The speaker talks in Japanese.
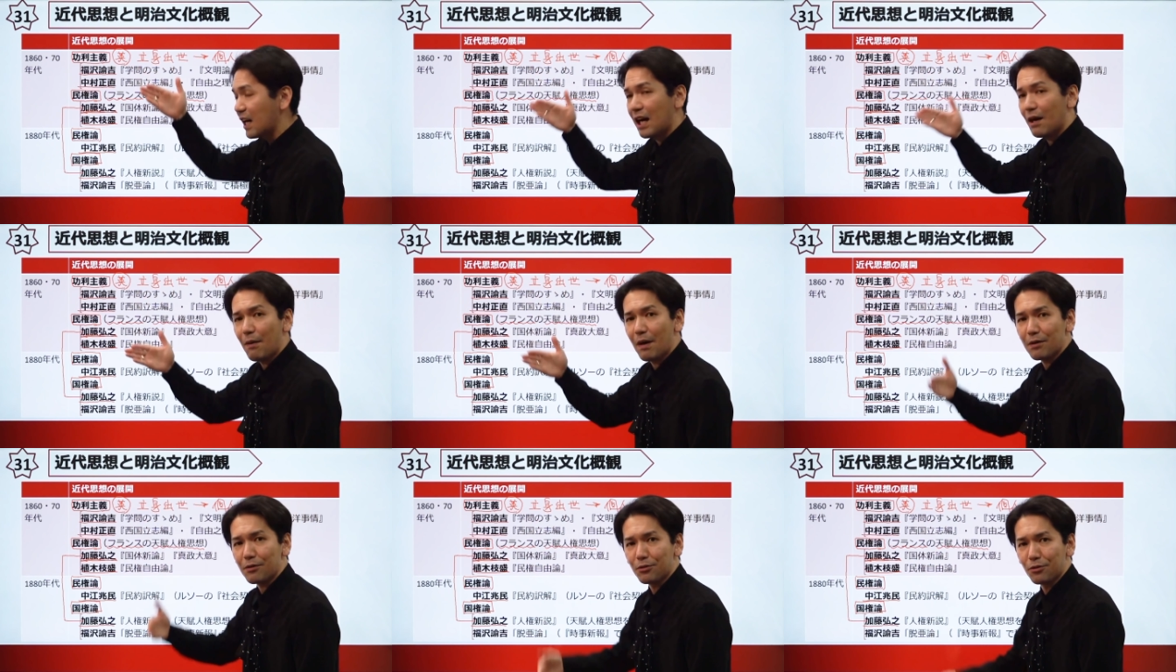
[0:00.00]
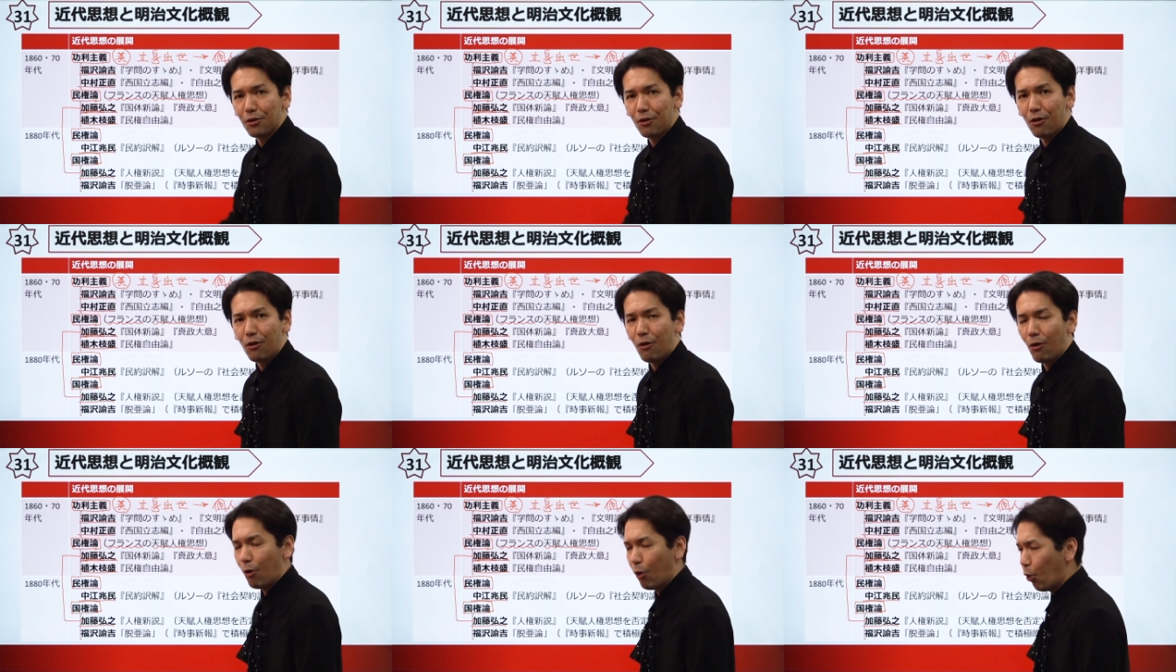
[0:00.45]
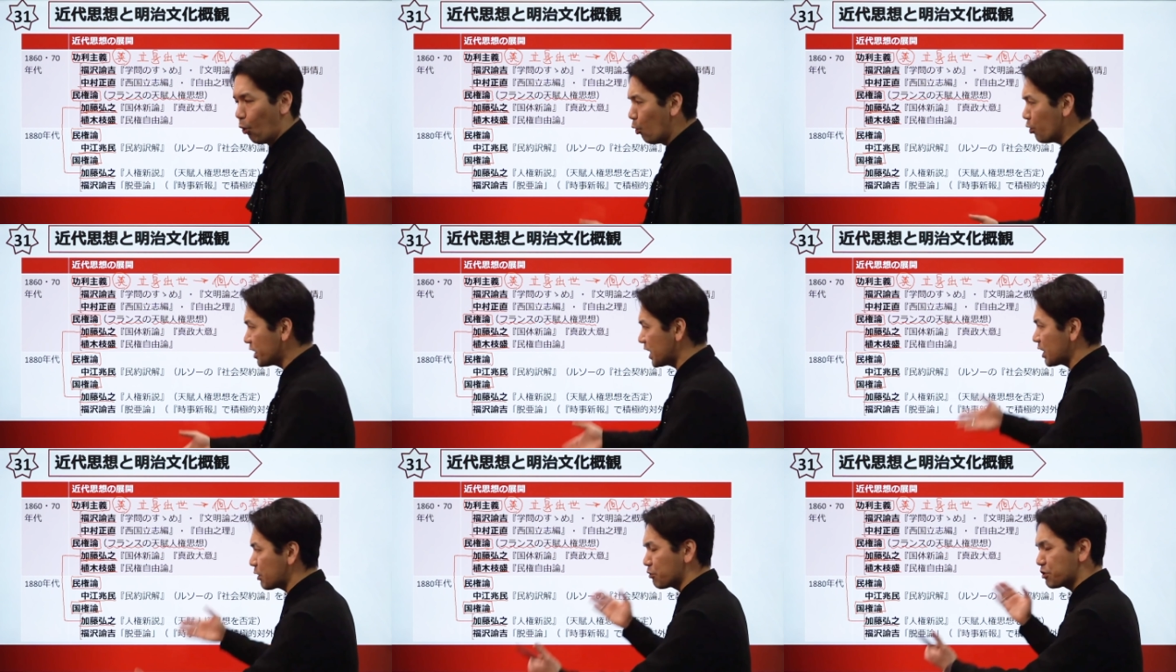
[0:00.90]
変わると、大
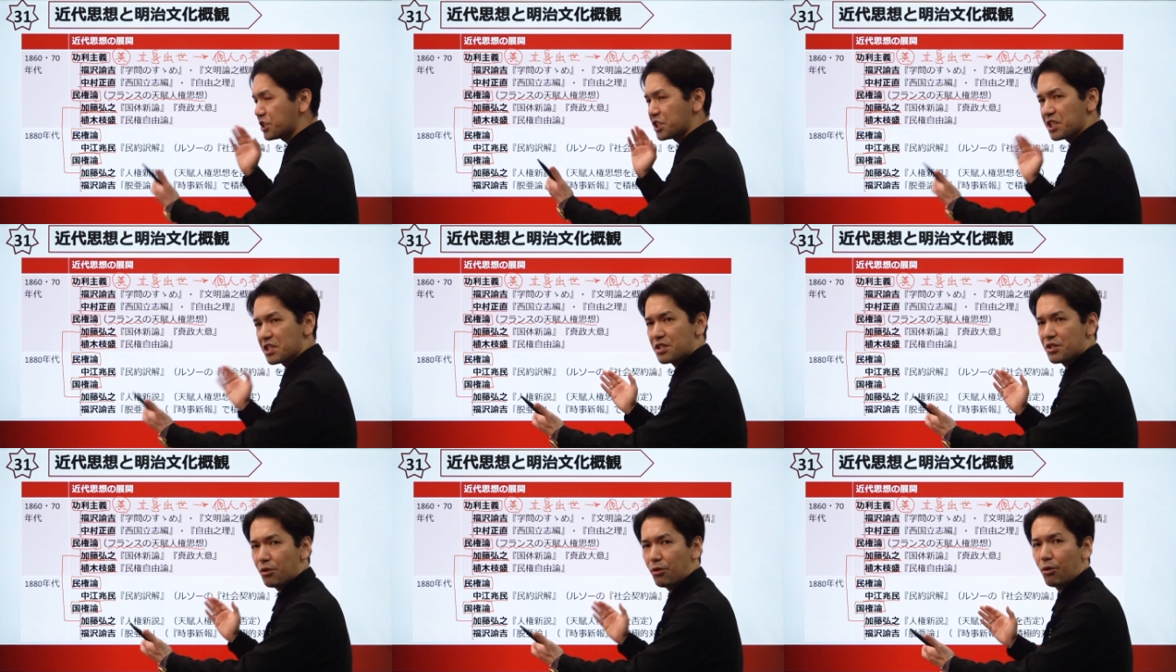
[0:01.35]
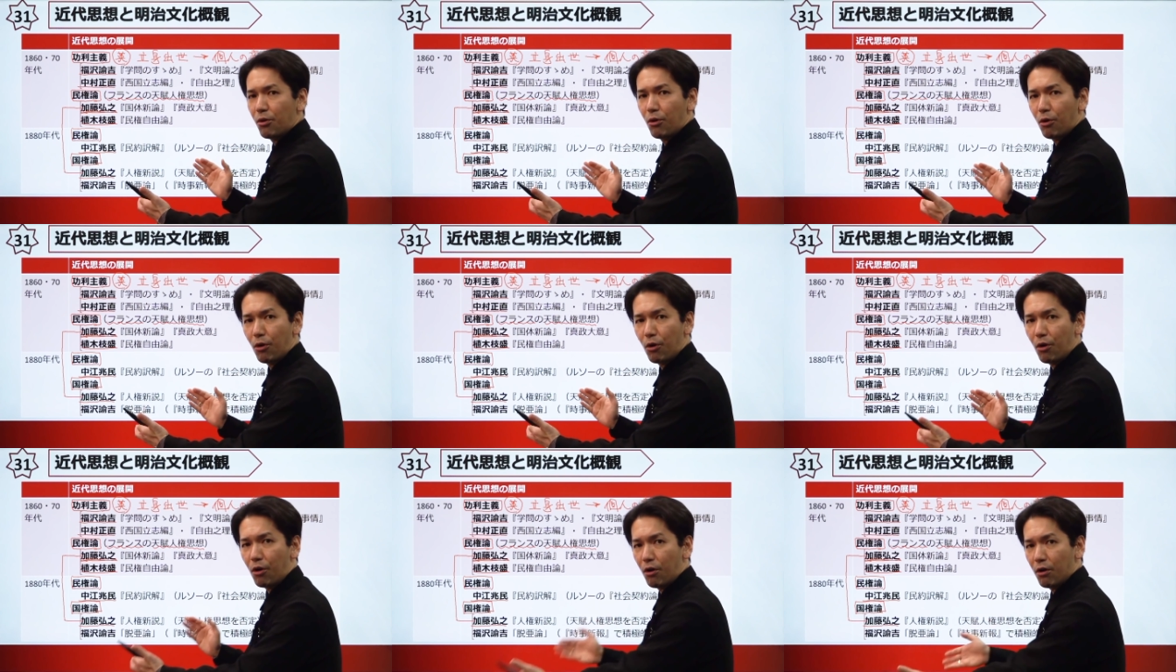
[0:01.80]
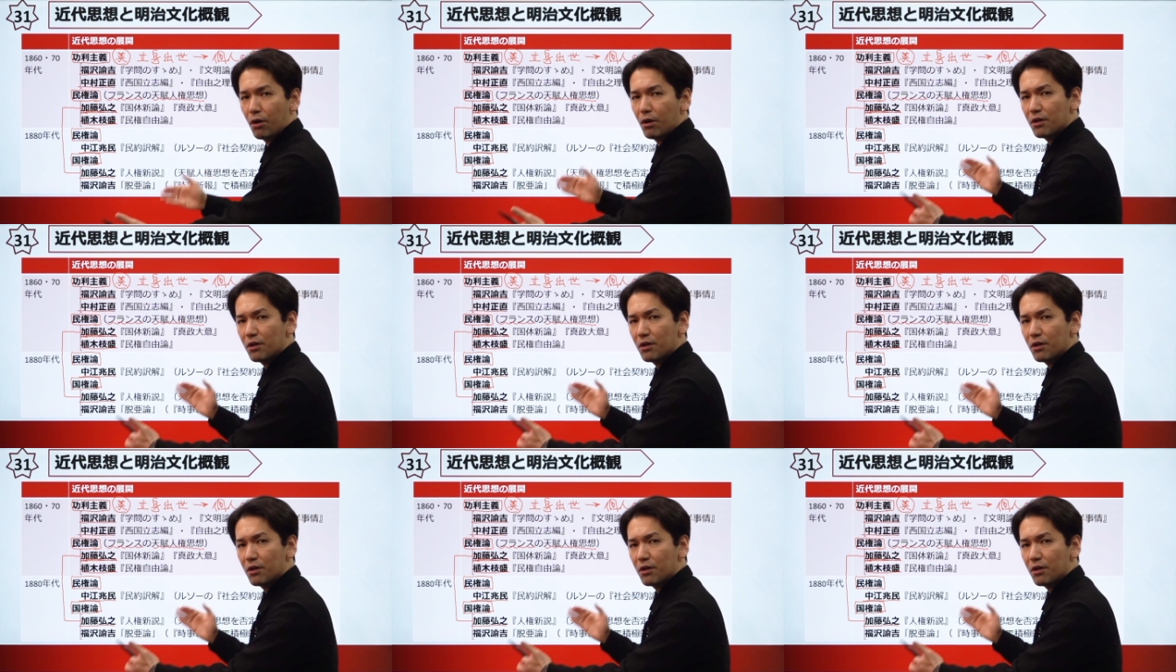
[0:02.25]
きく思想を